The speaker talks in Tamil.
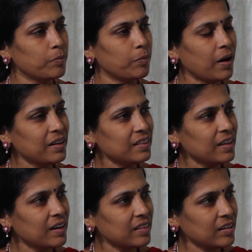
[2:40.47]
மருந்து
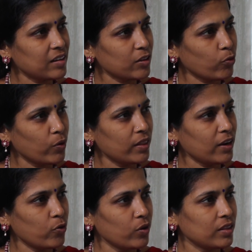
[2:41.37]
எடுத்துக்கிறது ஒன்று
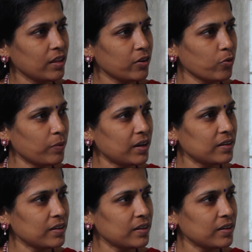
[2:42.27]
தான் நோயை தீர்க்குமா